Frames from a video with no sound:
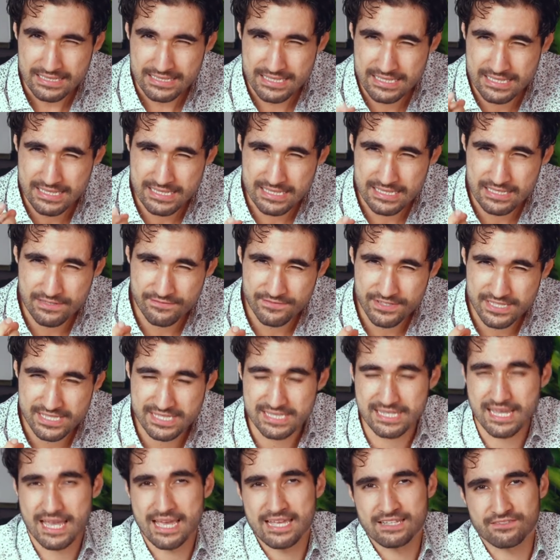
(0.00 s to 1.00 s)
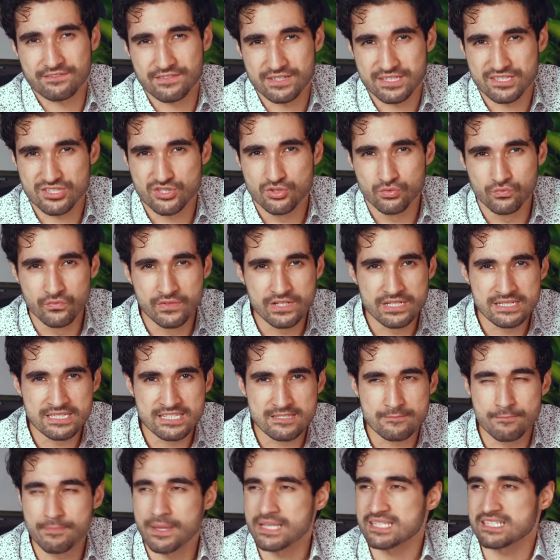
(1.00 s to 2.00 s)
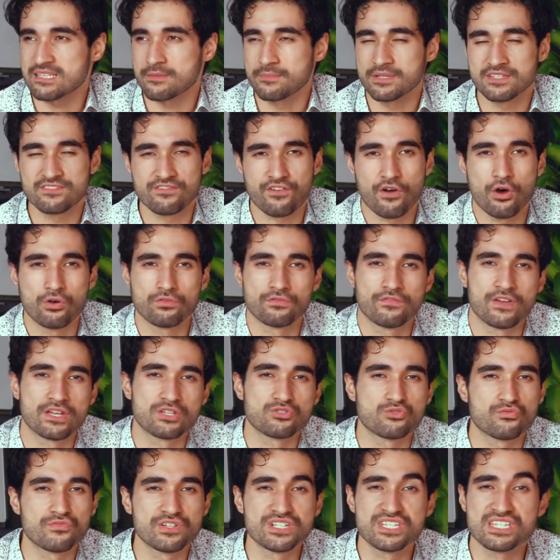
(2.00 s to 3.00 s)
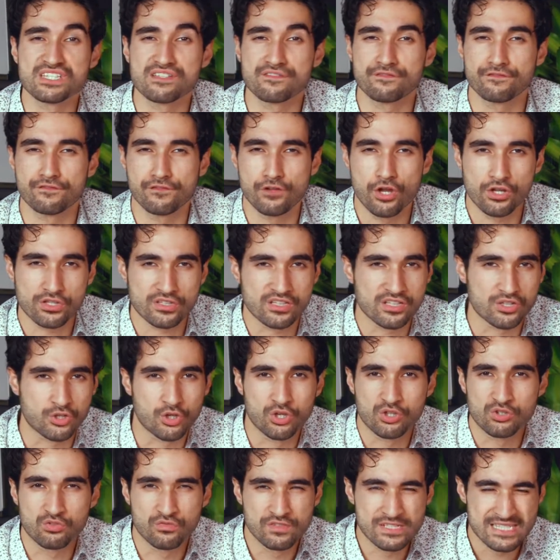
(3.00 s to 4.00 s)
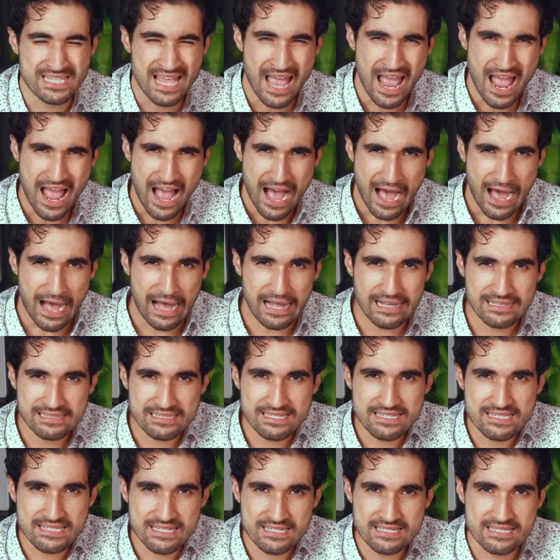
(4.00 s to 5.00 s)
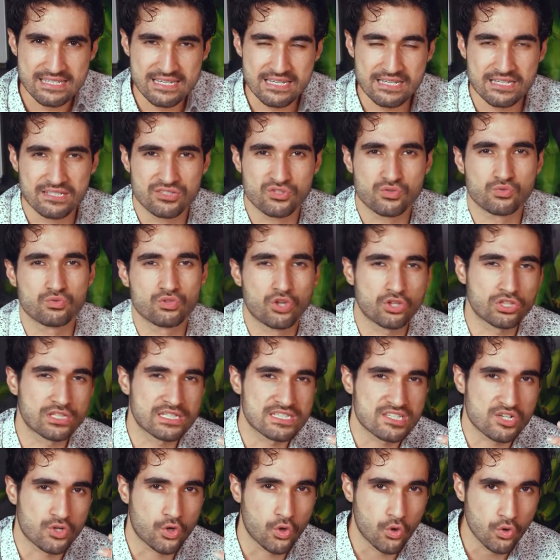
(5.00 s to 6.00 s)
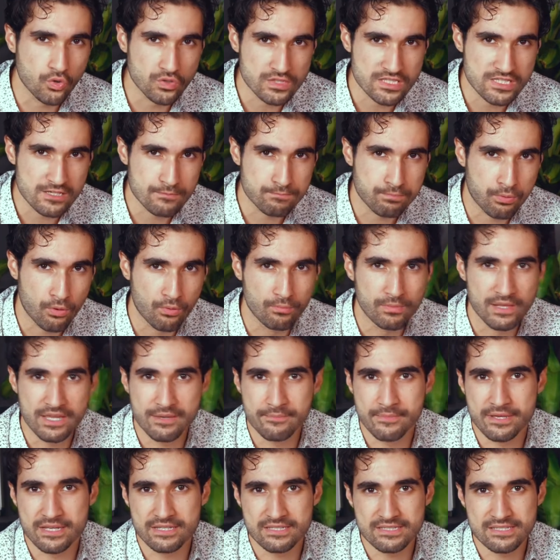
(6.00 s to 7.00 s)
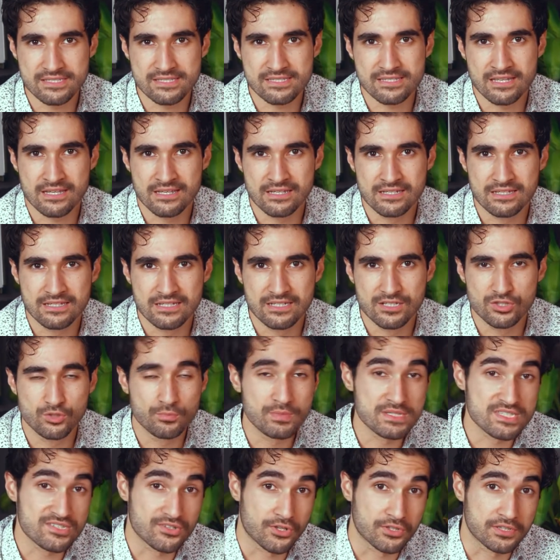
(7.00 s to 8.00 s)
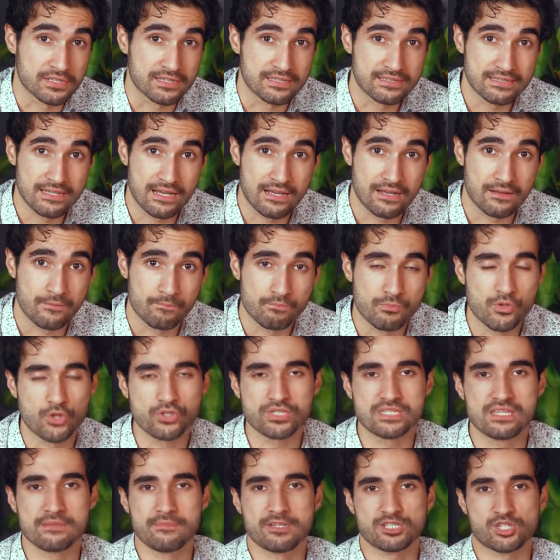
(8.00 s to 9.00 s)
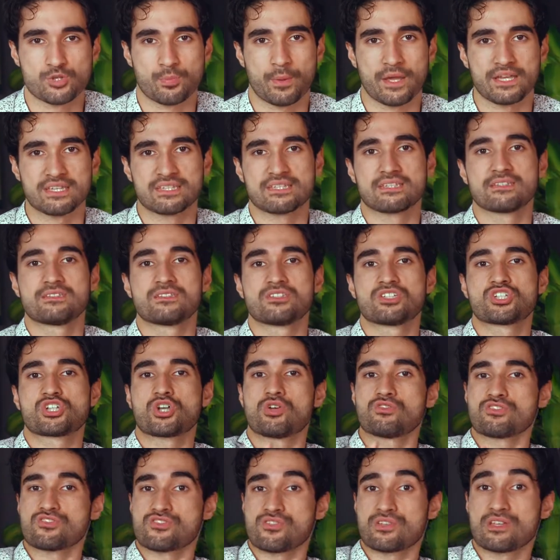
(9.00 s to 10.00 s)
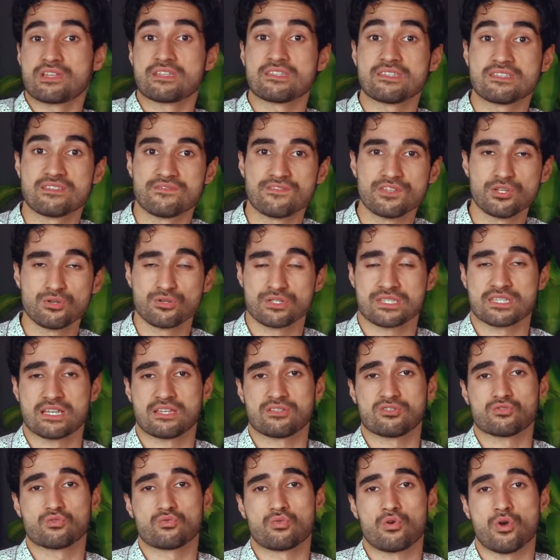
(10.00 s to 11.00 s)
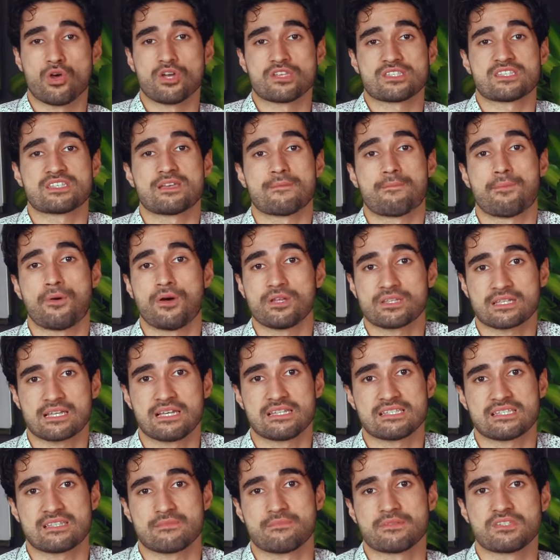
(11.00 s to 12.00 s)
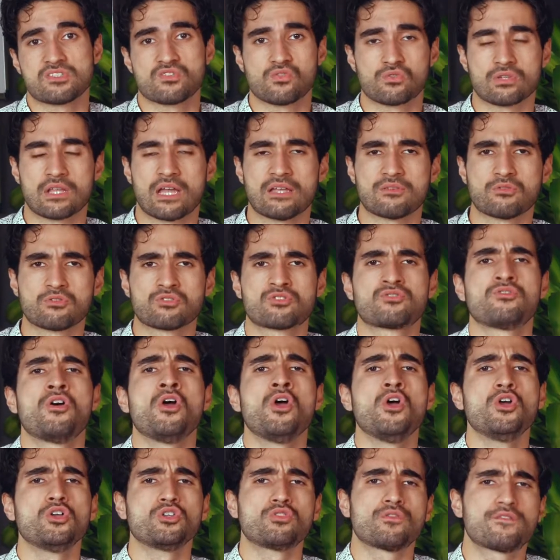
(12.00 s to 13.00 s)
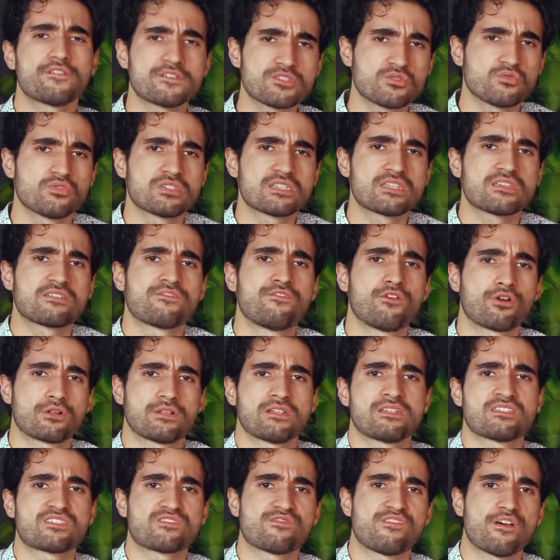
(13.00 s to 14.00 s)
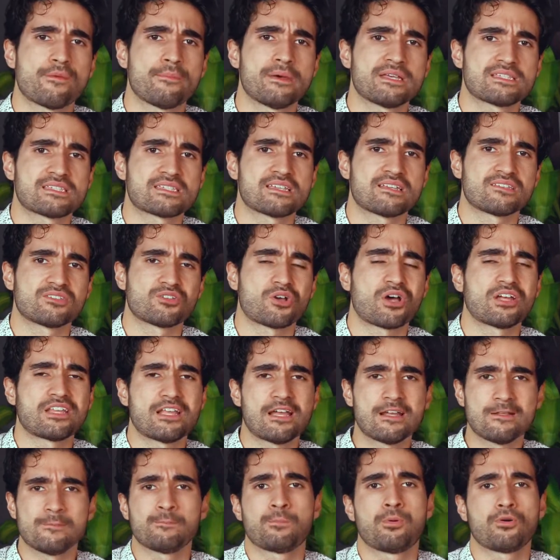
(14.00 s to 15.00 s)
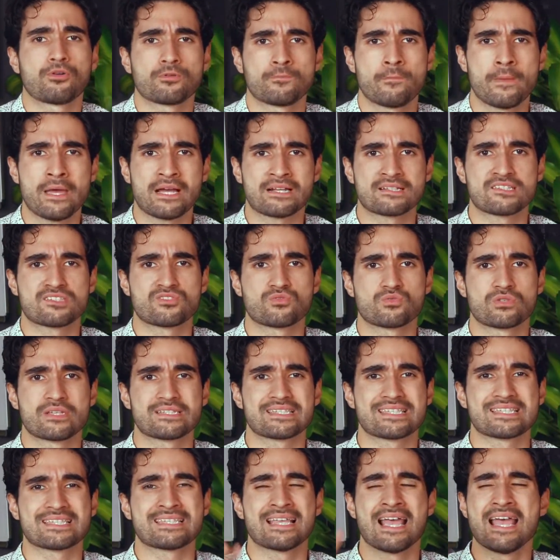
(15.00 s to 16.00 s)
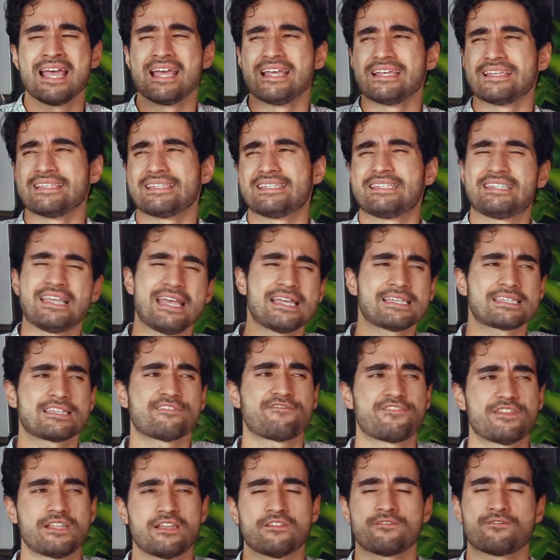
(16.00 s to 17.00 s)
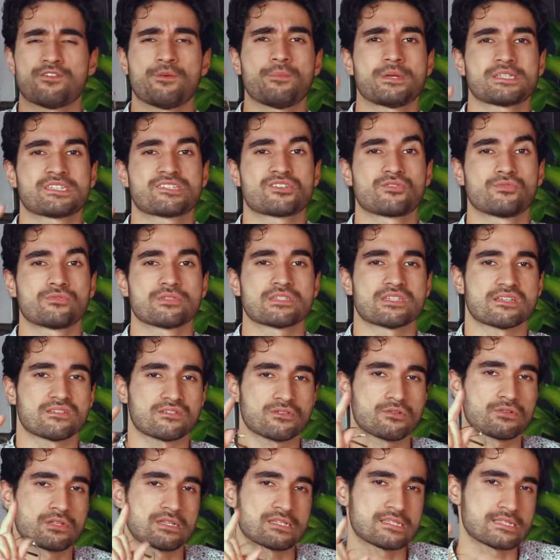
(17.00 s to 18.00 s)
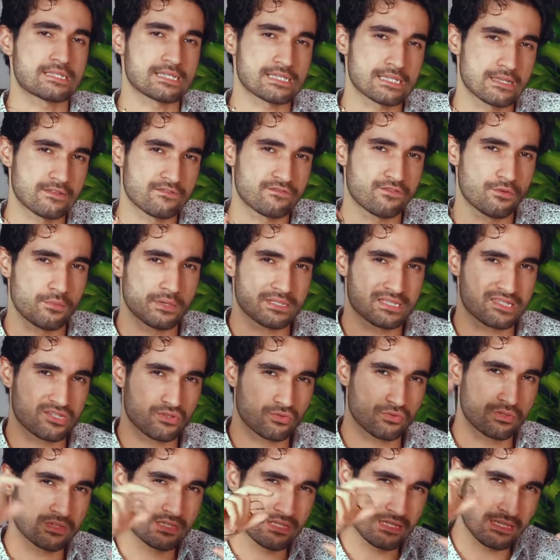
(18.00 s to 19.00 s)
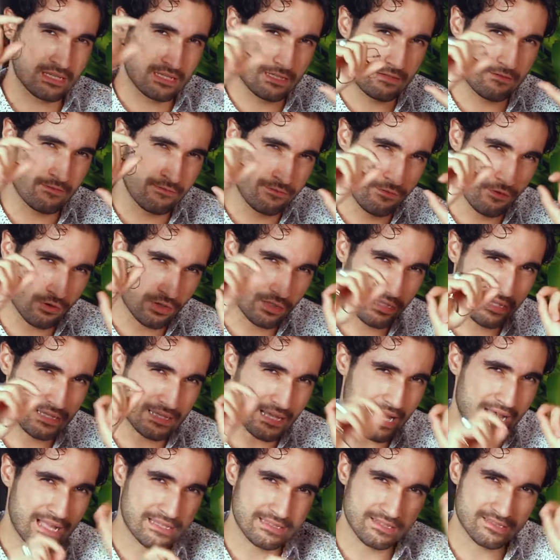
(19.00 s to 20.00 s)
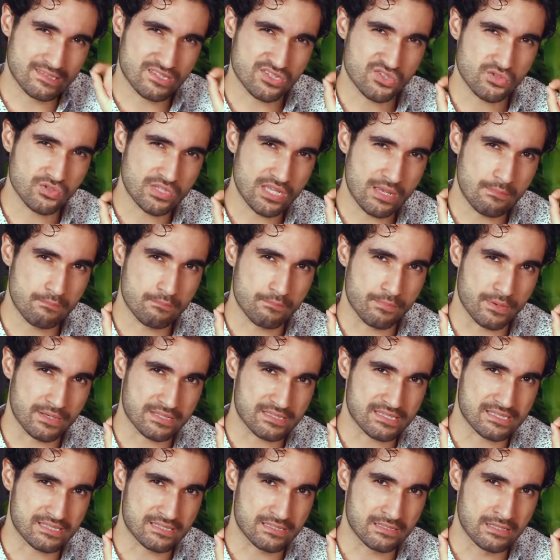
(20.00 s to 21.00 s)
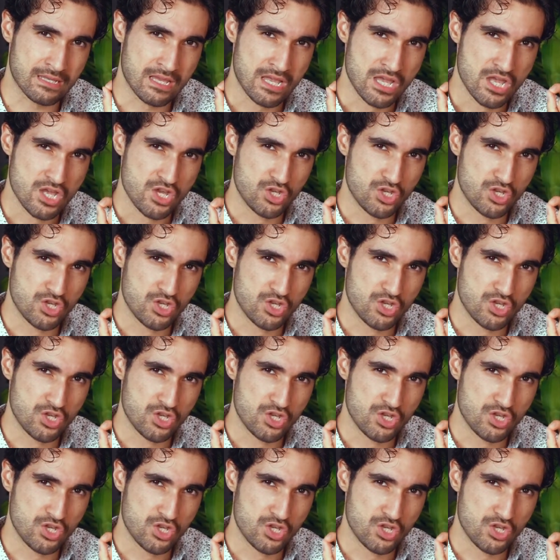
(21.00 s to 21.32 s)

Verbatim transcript: dieses gewisse Etwas. Du willst besser mit Frauen werden, du willst flirten können, du willst all diese Dinge tun. Doch das große Problem ist, du bist noch nicht da. Und dementsprechend schaust du dir diese Videos an, du hörst dir Podcast-Episoden an und du versuchst dich wirklich zu verbessern. Doch an einem Punkt merkst du, dass es sehr, sehr viele Informationen sind und dass diese Informationen nicht wirklich alle zusammenpassen.